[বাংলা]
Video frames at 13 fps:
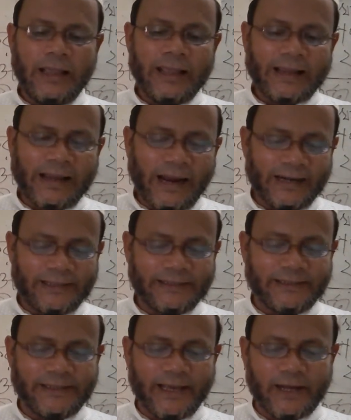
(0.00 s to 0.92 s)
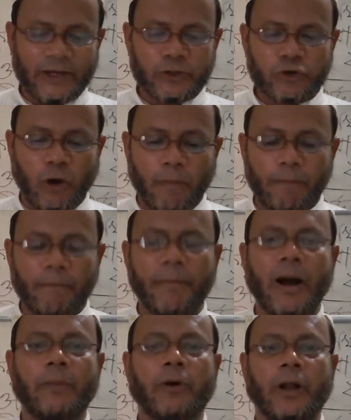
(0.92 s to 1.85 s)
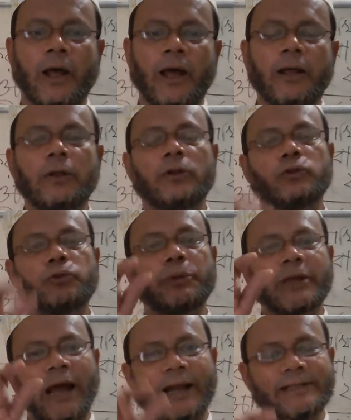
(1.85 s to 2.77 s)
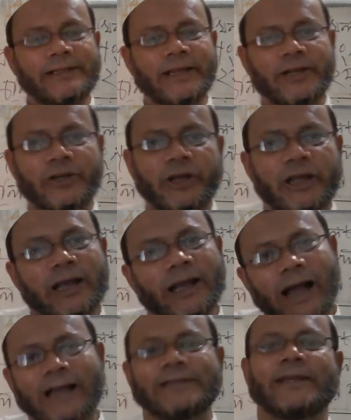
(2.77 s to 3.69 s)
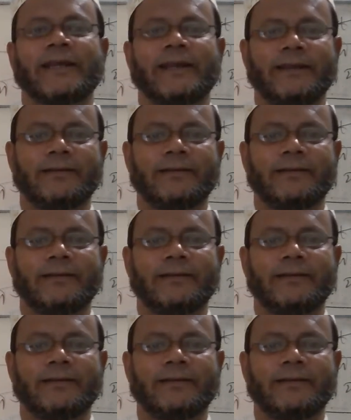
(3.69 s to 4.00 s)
কার্যের সম্ভাবনা তুমি কার্যের সেটাকে কাজের